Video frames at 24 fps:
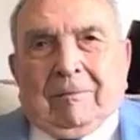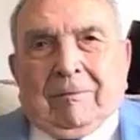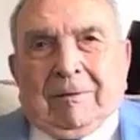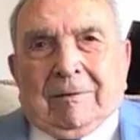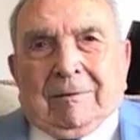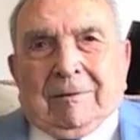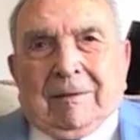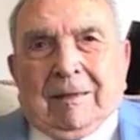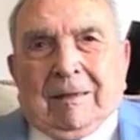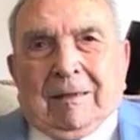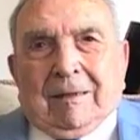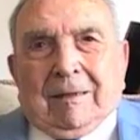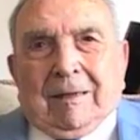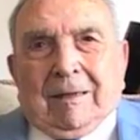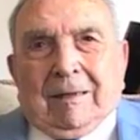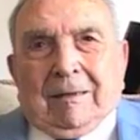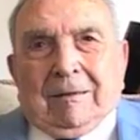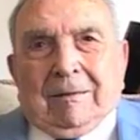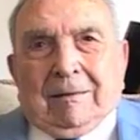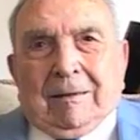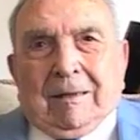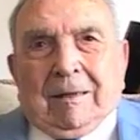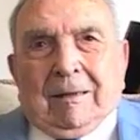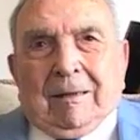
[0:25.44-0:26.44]
questa
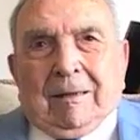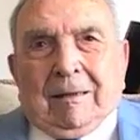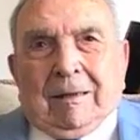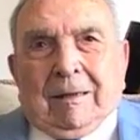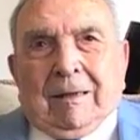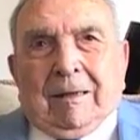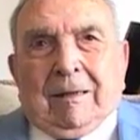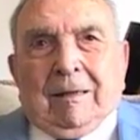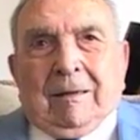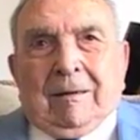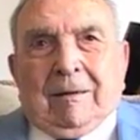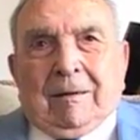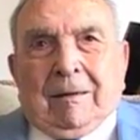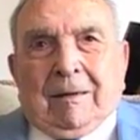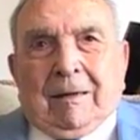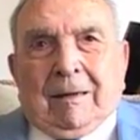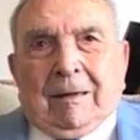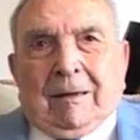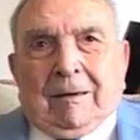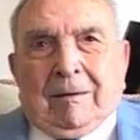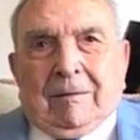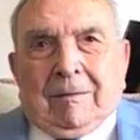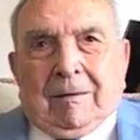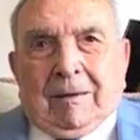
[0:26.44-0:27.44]
data e che
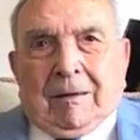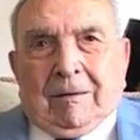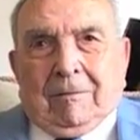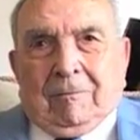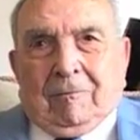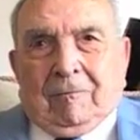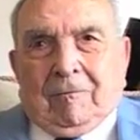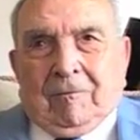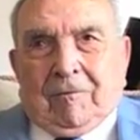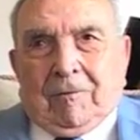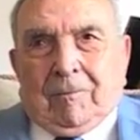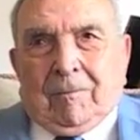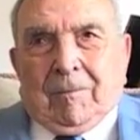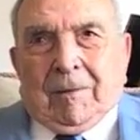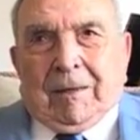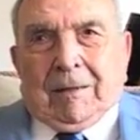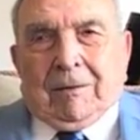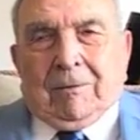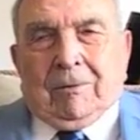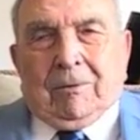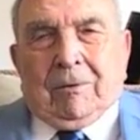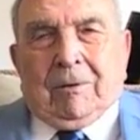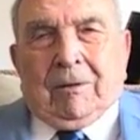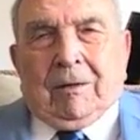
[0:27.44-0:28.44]
era stato
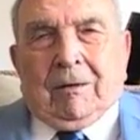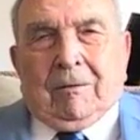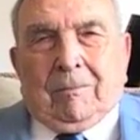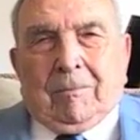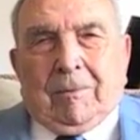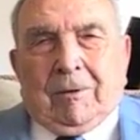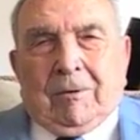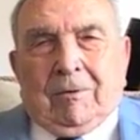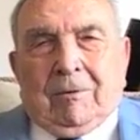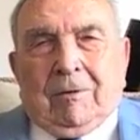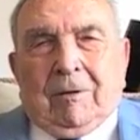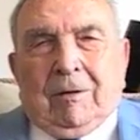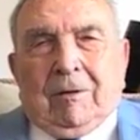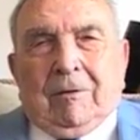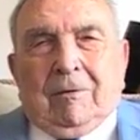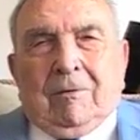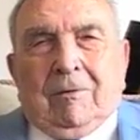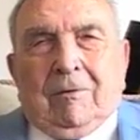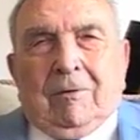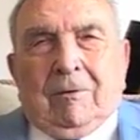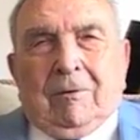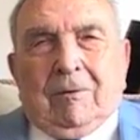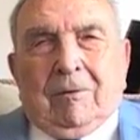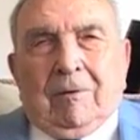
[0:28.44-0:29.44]
firmato un
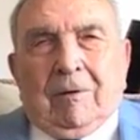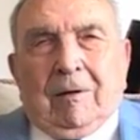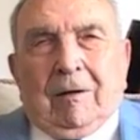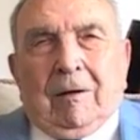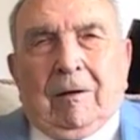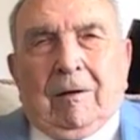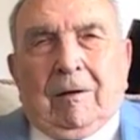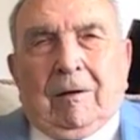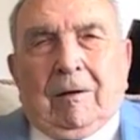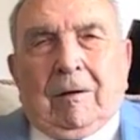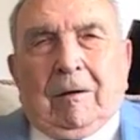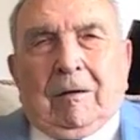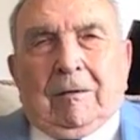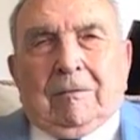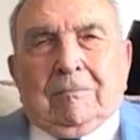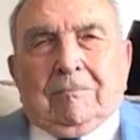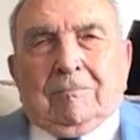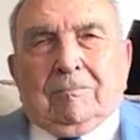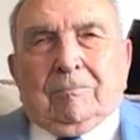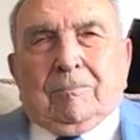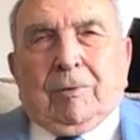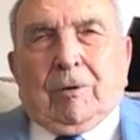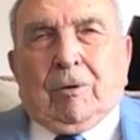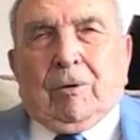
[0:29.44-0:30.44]
armistizio
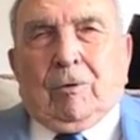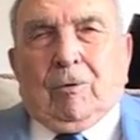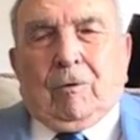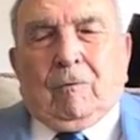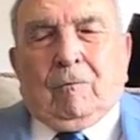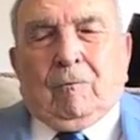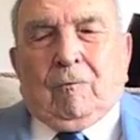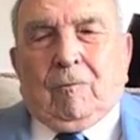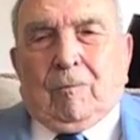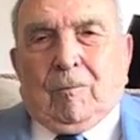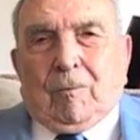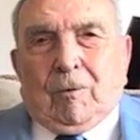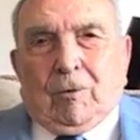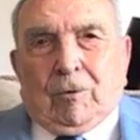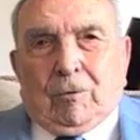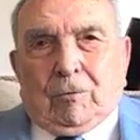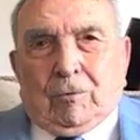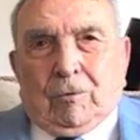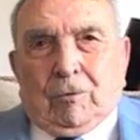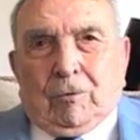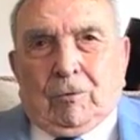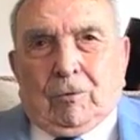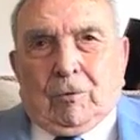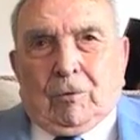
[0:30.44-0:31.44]
per noi fu
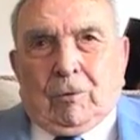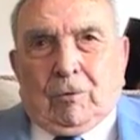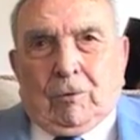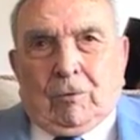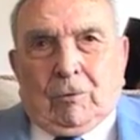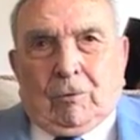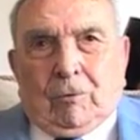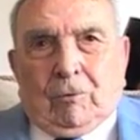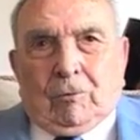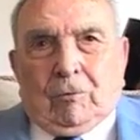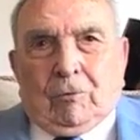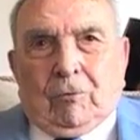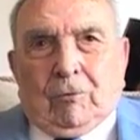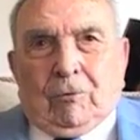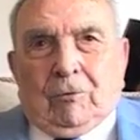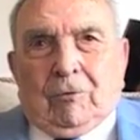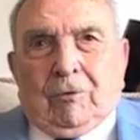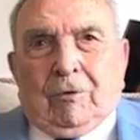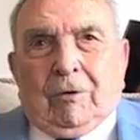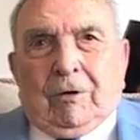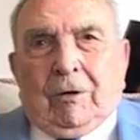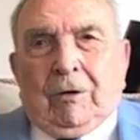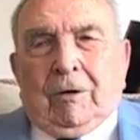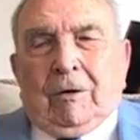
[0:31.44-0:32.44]
molto doloroso.
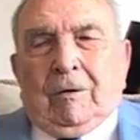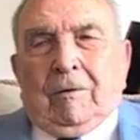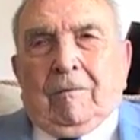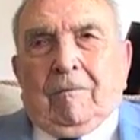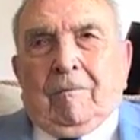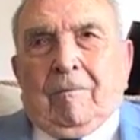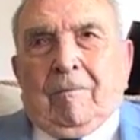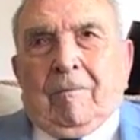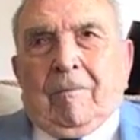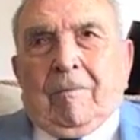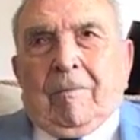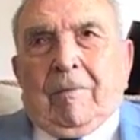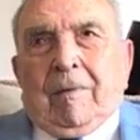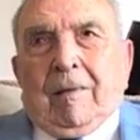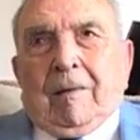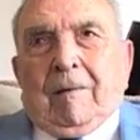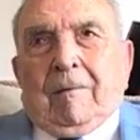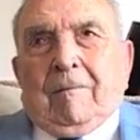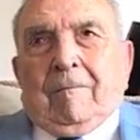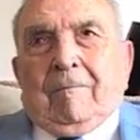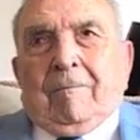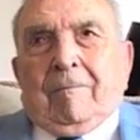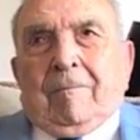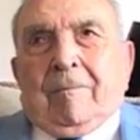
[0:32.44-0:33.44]
Ci
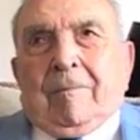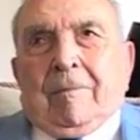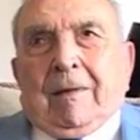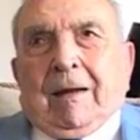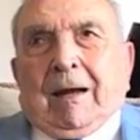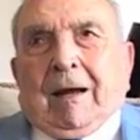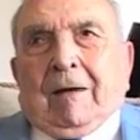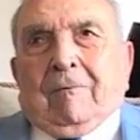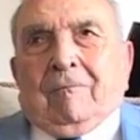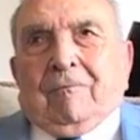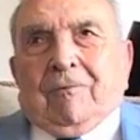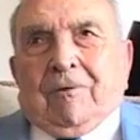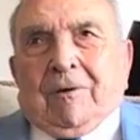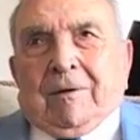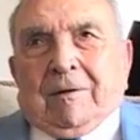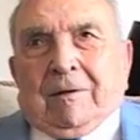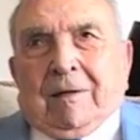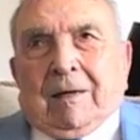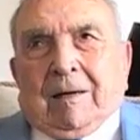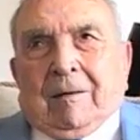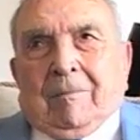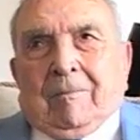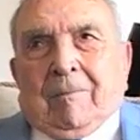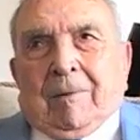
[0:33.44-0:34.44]

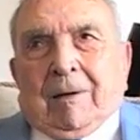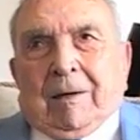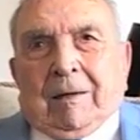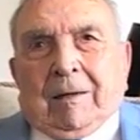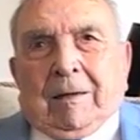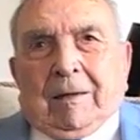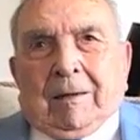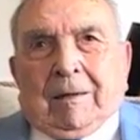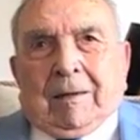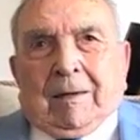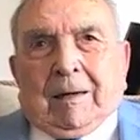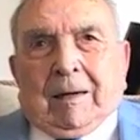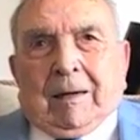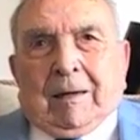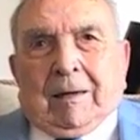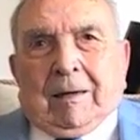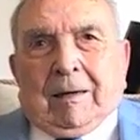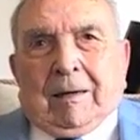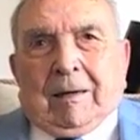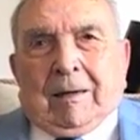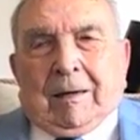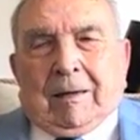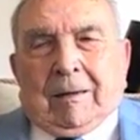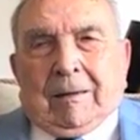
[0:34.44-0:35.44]
affrettammo a
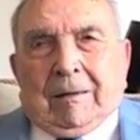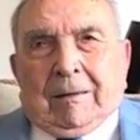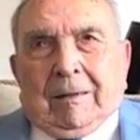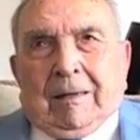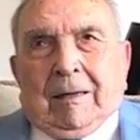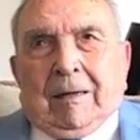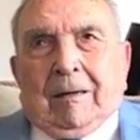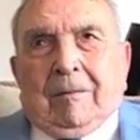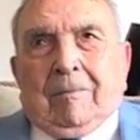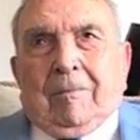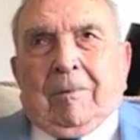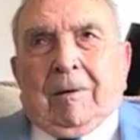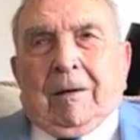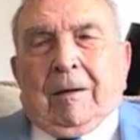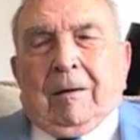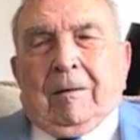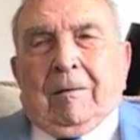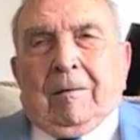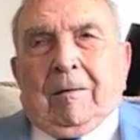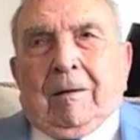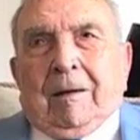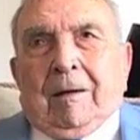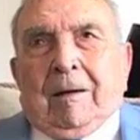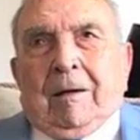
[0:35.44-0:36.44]
rientrare in
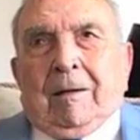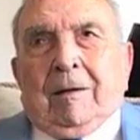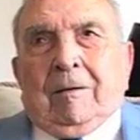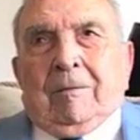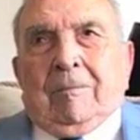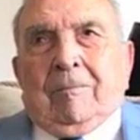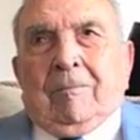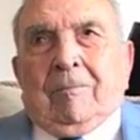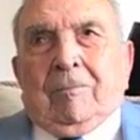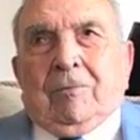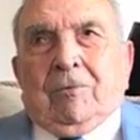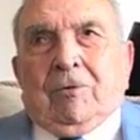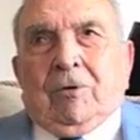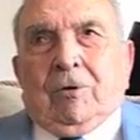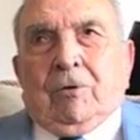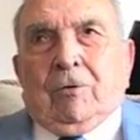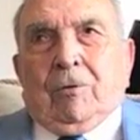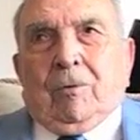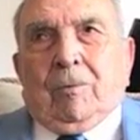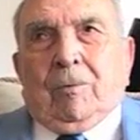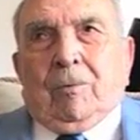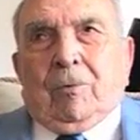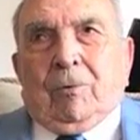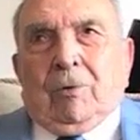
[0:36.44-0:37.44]
accademia e ci
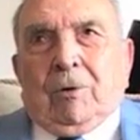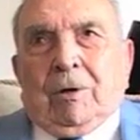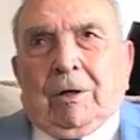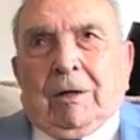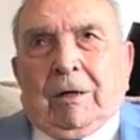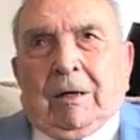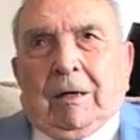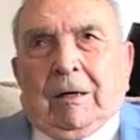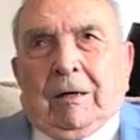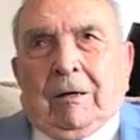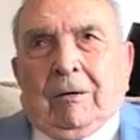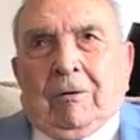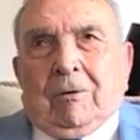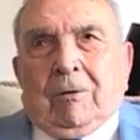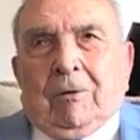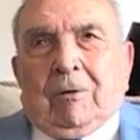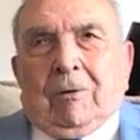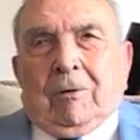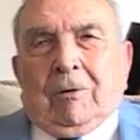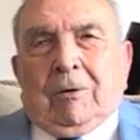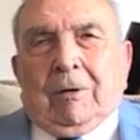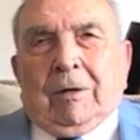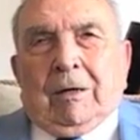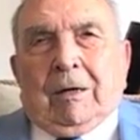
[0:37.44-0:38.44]

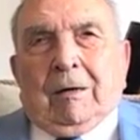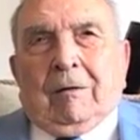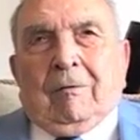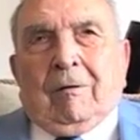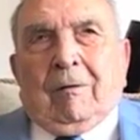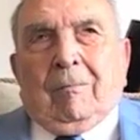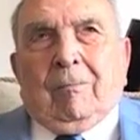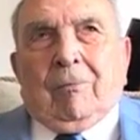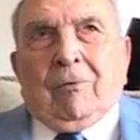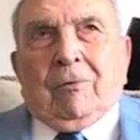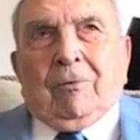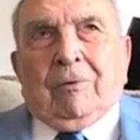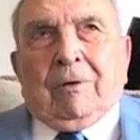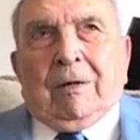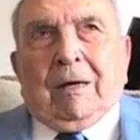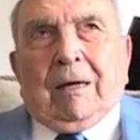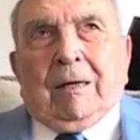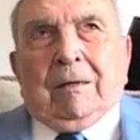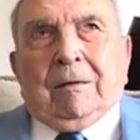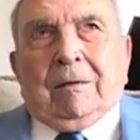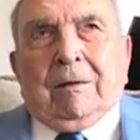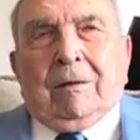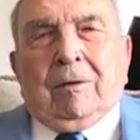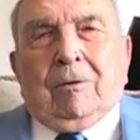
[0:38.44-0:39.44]
comunicarono che eravamo
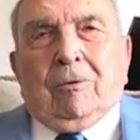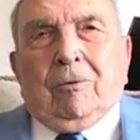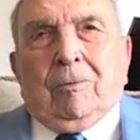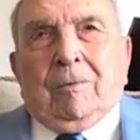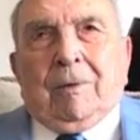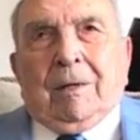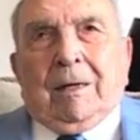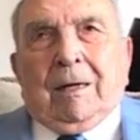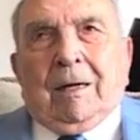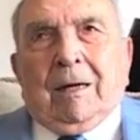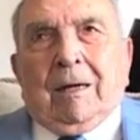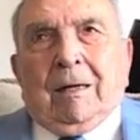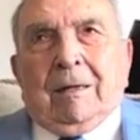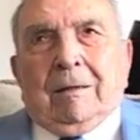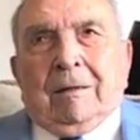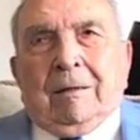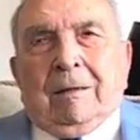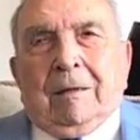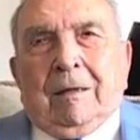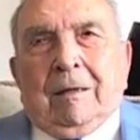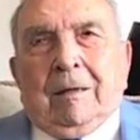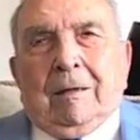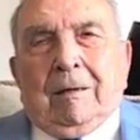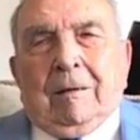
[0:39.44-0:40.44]
stati
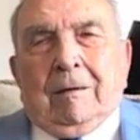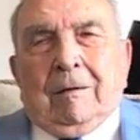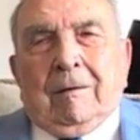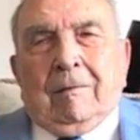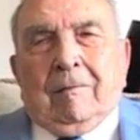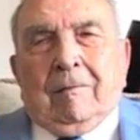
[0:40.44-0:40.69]
nominati